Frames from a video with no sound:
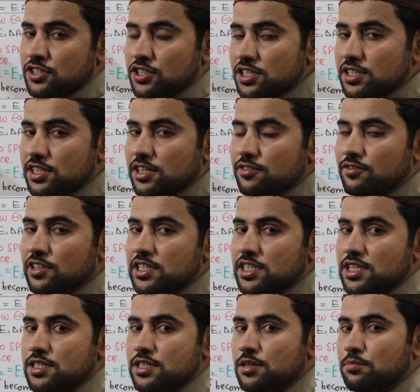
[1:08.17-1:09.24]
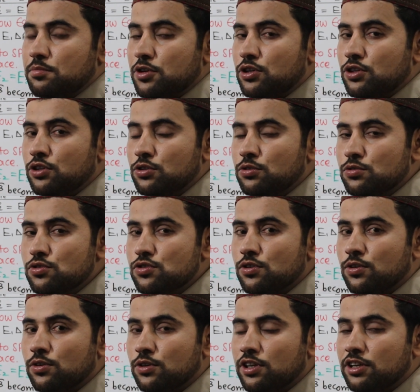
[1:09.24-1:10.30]
जिसकी वजह से प्रोड्यूस
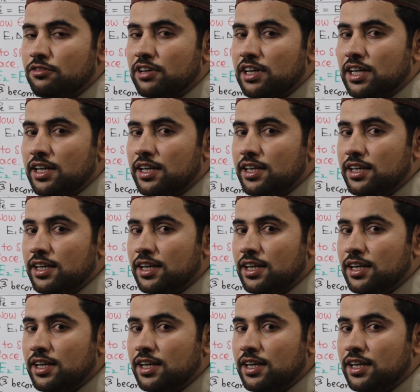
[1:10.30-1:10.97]
होने वाले